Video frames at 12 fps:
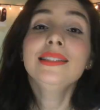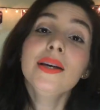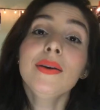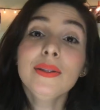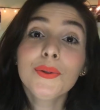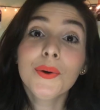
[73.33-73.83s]

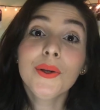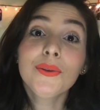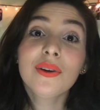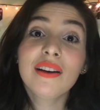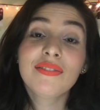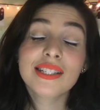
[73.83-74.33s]
Seu
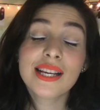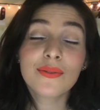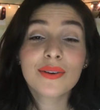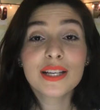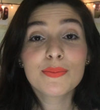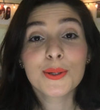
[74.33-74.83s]
intuito é fazer
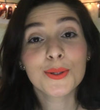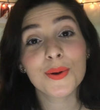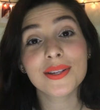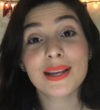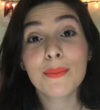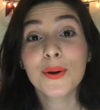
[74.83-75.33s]
com que as
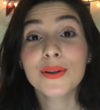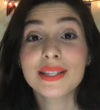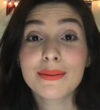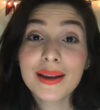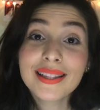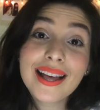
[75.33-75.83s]
pessoas se
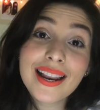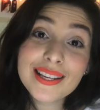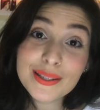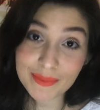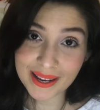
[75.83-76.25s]
aproximem delas